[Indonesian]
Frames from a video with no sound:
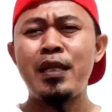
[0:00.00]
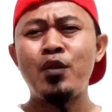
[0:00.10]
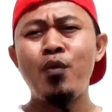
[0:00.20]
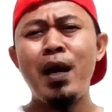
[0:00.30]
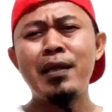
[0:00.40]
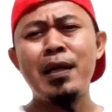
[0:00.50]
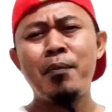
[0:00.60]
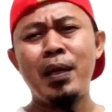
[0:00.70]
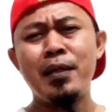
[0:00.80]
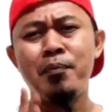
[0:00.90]
satu hal
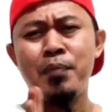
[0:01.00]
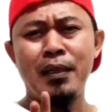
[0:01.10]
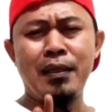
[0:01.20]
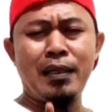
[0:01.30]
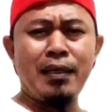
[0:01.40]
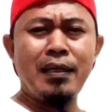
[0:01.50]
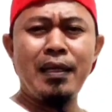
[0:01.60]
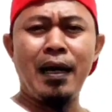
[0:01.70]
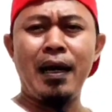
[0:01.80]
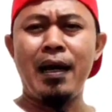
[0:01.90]
yang paling penting
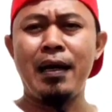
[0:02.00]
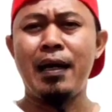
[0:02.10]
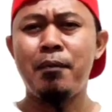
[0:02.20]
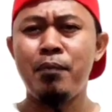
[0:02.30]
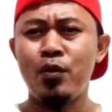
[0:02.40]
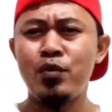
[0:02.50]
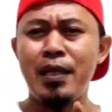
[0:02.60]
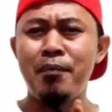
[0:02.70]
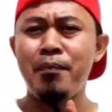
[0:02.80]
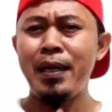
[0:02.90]
yang akan perlu
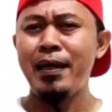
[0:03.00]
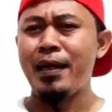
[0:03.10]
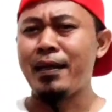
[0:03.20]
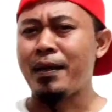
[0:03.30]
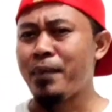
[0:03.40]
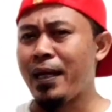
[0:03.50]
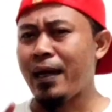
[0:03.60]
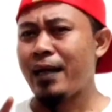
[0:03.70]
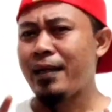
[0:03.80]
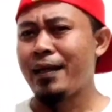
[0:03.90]
sampaikan
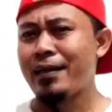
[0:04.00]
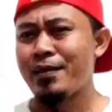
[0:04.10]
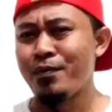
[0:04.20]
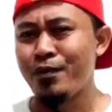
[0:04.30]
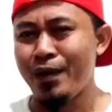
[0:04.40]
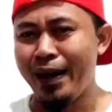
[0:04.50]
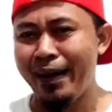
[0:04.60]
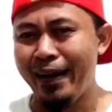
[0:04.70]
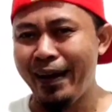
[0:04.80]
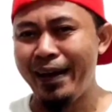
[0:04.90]
kepada kalian semua
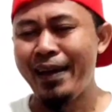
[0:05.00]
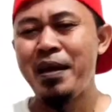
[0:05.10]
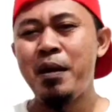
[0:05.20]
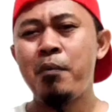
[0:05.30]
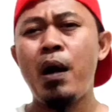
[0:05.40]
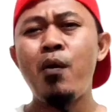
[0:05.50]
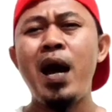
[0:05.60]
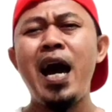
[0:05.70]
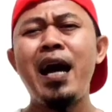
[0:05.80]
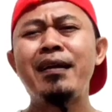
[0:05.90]
nah,
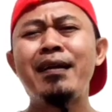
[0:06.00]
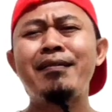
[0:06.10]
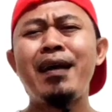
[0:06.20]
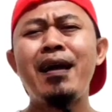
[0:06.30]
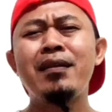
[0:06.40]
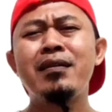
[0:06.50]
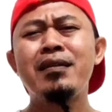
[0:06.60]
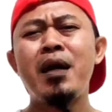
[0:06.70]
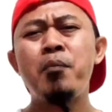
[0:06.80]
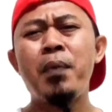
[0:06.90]
bahwa ada
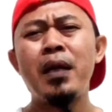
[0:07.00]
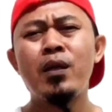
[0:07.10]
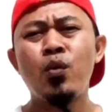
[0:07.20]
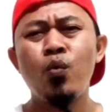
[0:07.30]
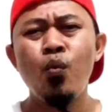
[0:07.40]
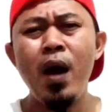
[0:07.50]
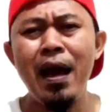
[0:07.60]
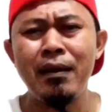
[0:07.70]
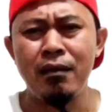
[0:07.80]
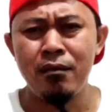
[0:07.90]
tali yang paling
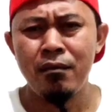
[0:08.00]
kuat